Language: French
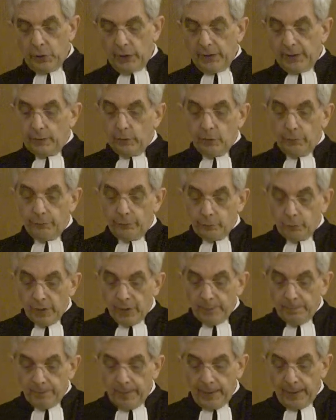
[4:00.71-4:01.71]
et ne
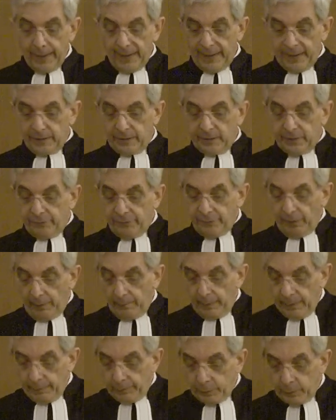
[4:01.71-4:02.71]
voulait pas la
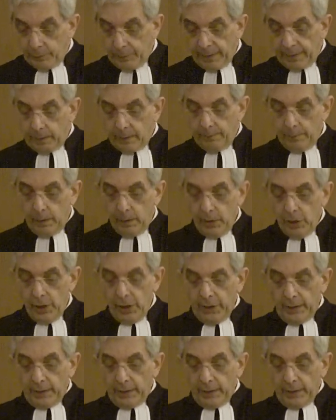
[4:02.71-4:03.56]
diffamer publiquement,